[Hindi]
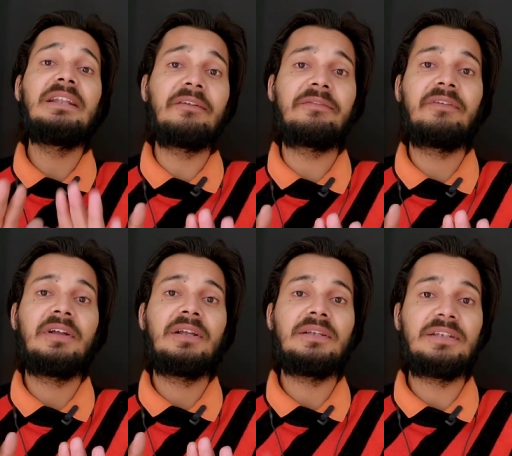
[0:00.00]
इनफ
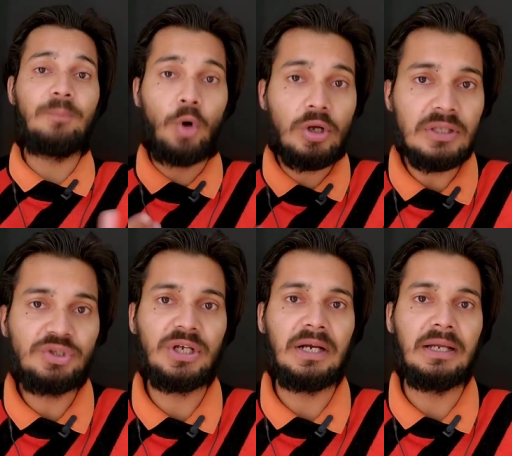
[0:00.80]
ये बहुत
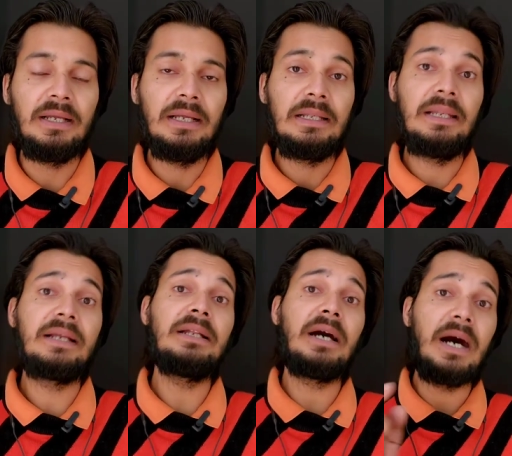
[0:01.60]
अच्छा है
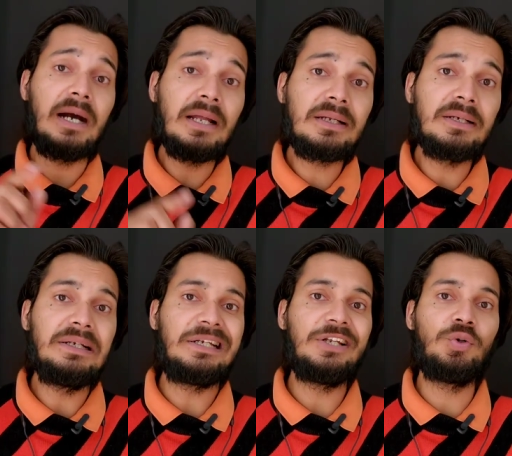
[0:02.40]
लेकिन अगर
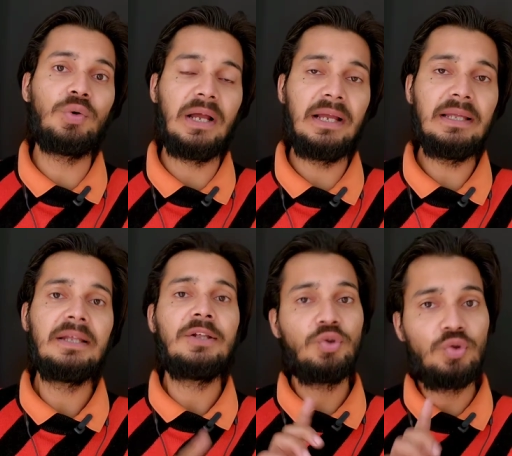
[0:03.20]
कंटिन्यू है
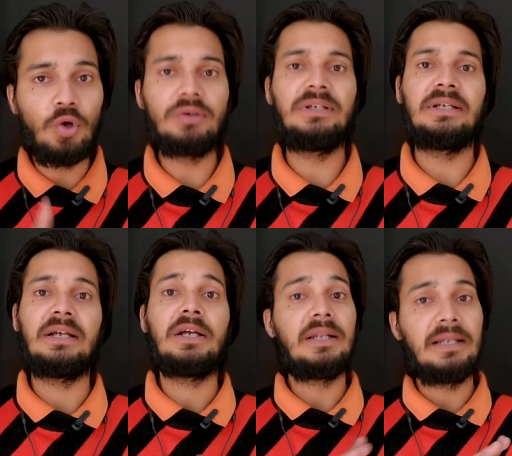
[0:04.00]
तो ही
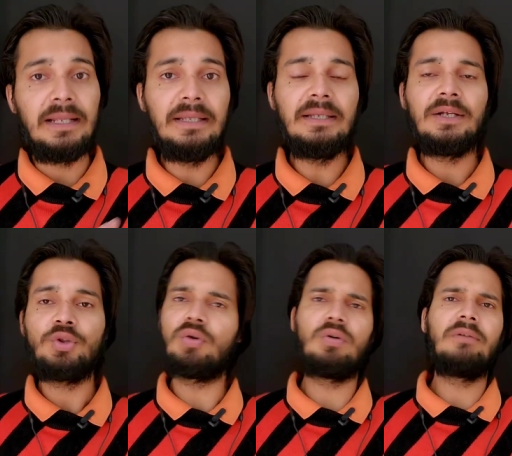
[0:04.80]
नहीं
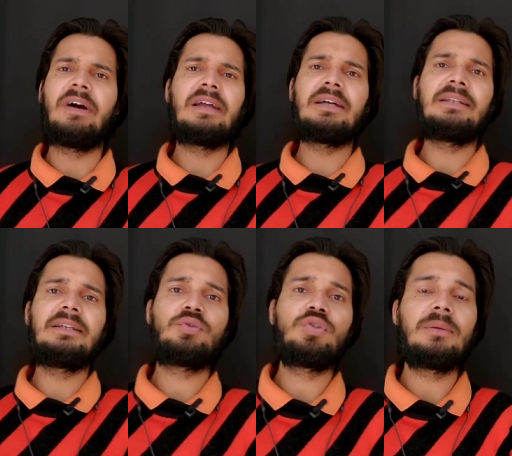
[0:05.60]
तो कोई फायदा नहीं
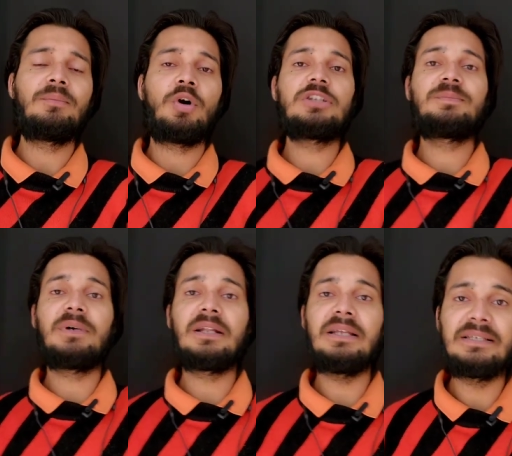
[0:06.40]
है क्योंकि मौज
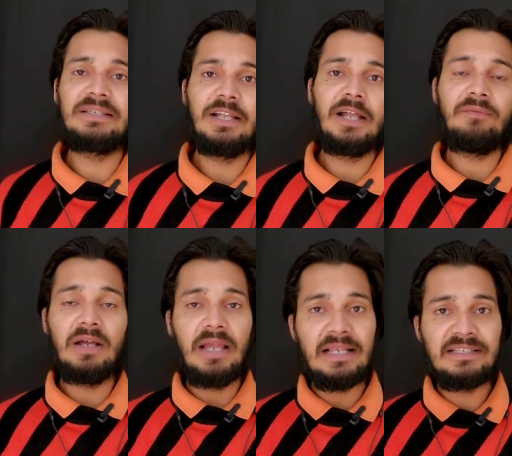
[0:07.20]
पर इसके
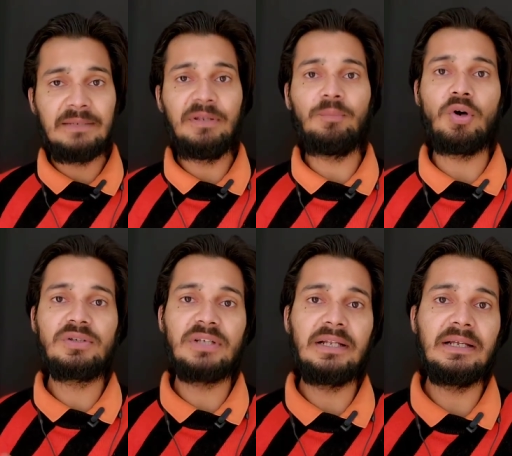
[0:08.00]
अलावा ऐसे भी
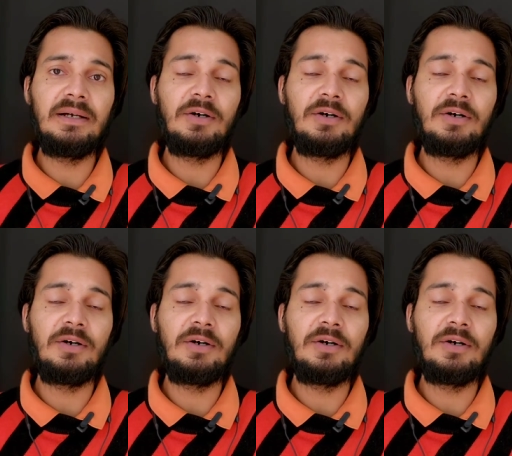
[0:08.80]
बहुत सारे